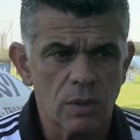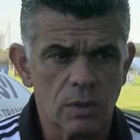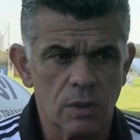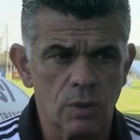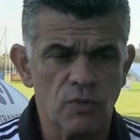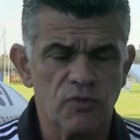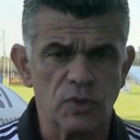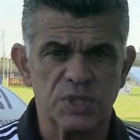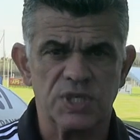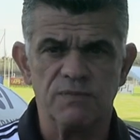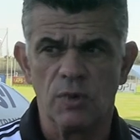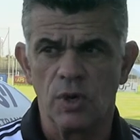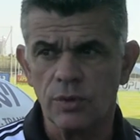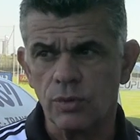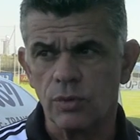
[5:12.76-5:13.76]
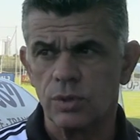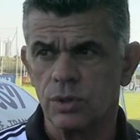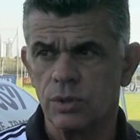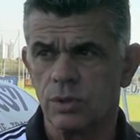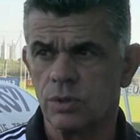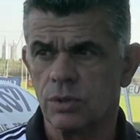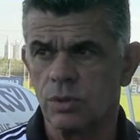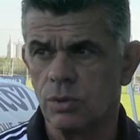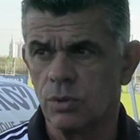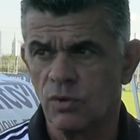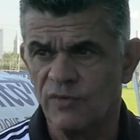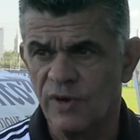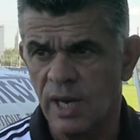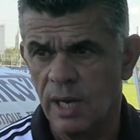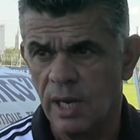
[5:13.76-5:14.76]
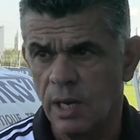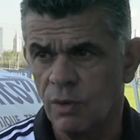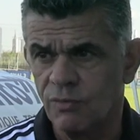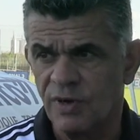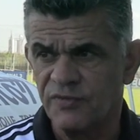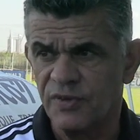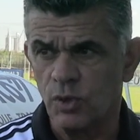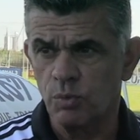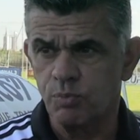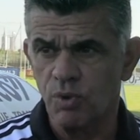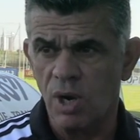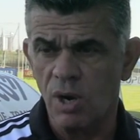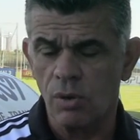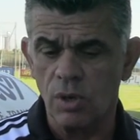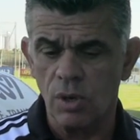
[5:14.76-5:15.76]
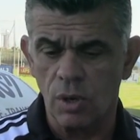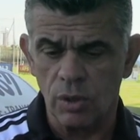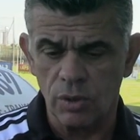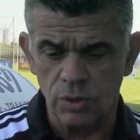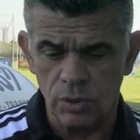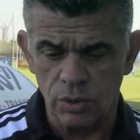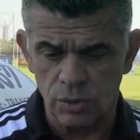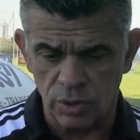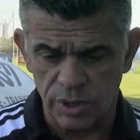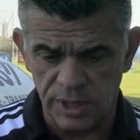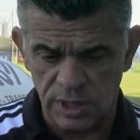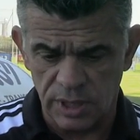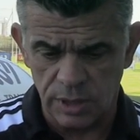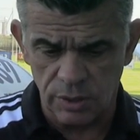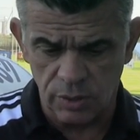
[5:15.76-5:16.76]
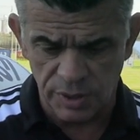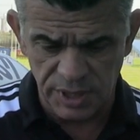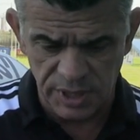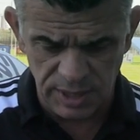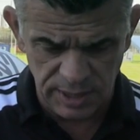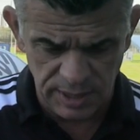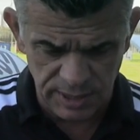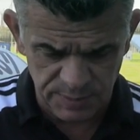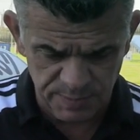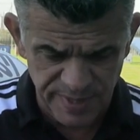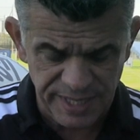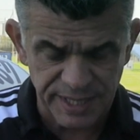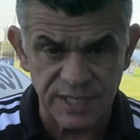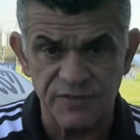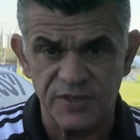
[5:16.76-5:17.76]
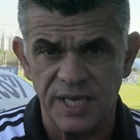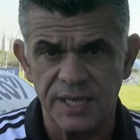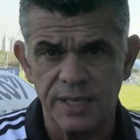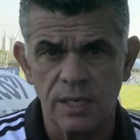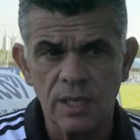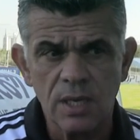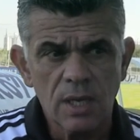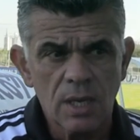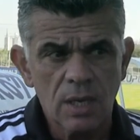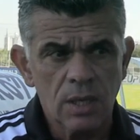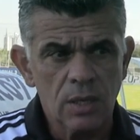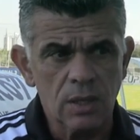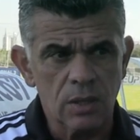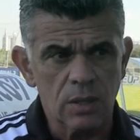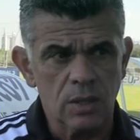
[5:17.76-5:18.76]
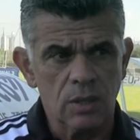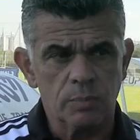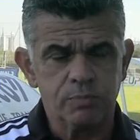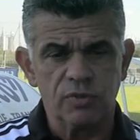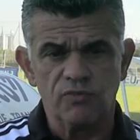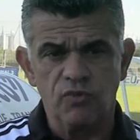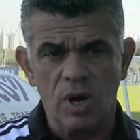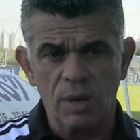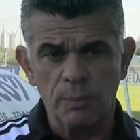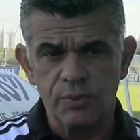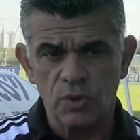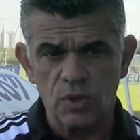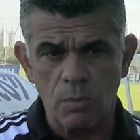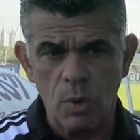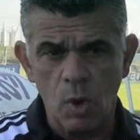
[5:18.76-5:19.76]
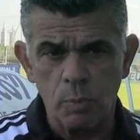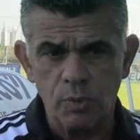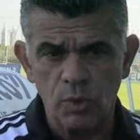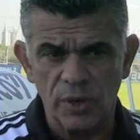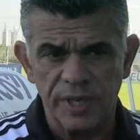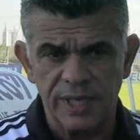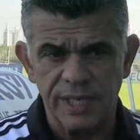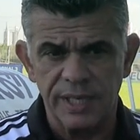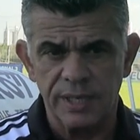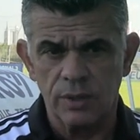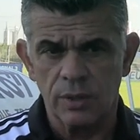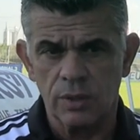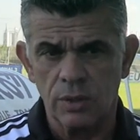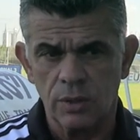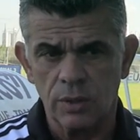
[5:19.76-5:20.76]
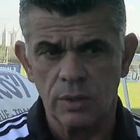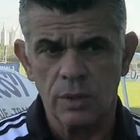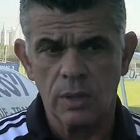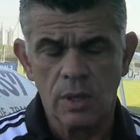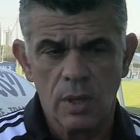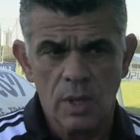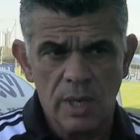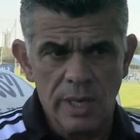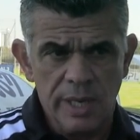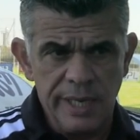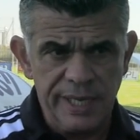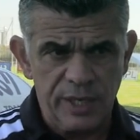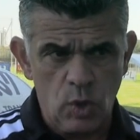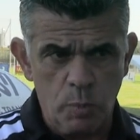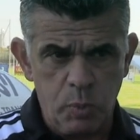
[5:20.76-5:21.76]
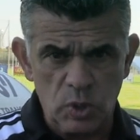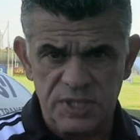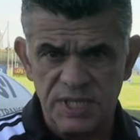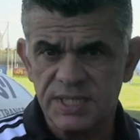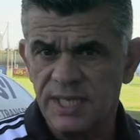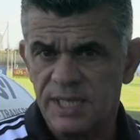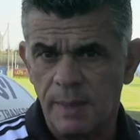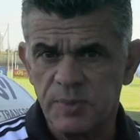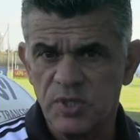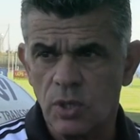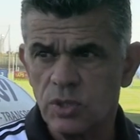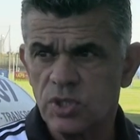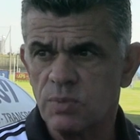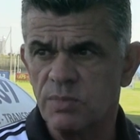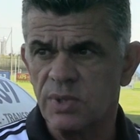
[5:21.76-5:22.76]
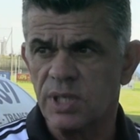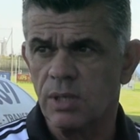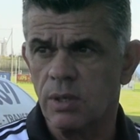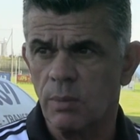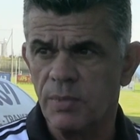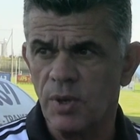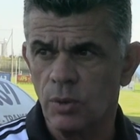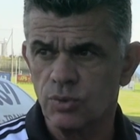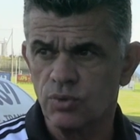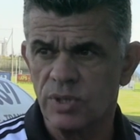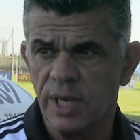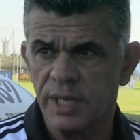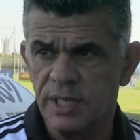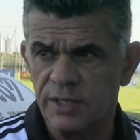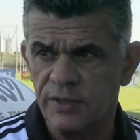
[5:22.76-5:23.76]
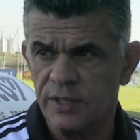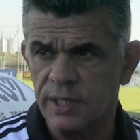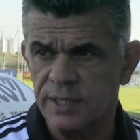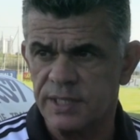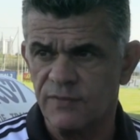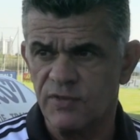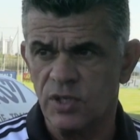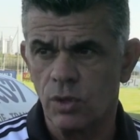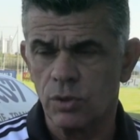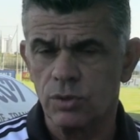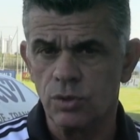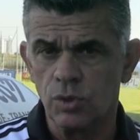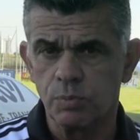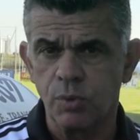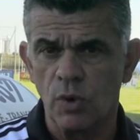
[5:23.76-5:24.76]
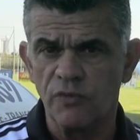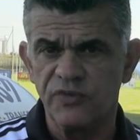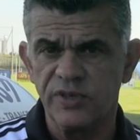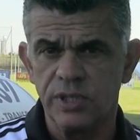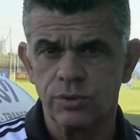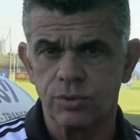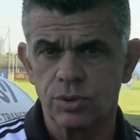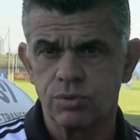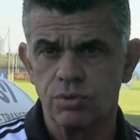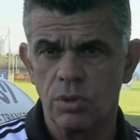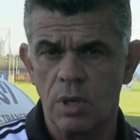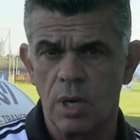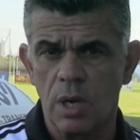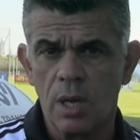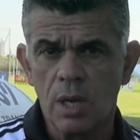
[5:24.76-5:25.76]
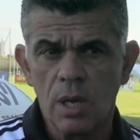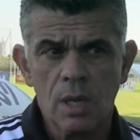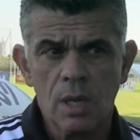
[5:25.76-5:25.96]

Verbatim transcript: Euh, offensivement. Donc euh, on, va, on va faire le point encore euh, dans, les, dans les semaines qui viennent pour voir un peu comment on peut régler et compenser cette absence. Mais, en tout cas, il est, il est évident que le profil de joueur